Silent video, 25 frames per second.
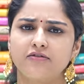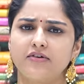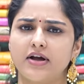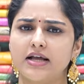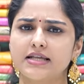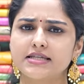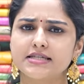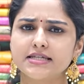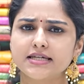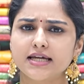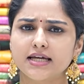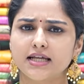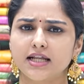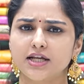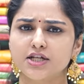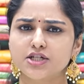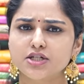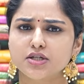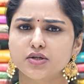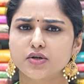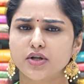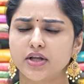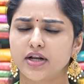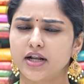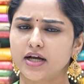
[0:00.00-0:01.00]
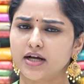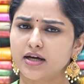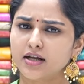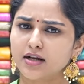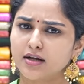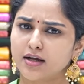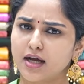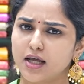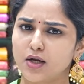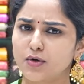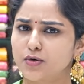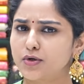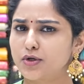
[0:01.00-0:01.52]
ఫ్యాన్సీ అనే
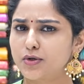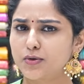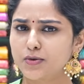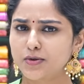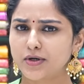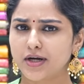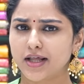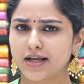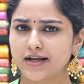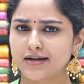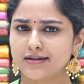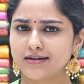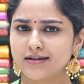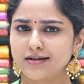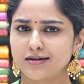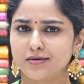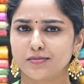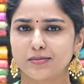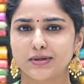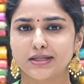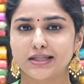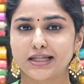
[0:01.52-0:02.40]
రకరకాలు ఉంటూ ఉంటాయి కదా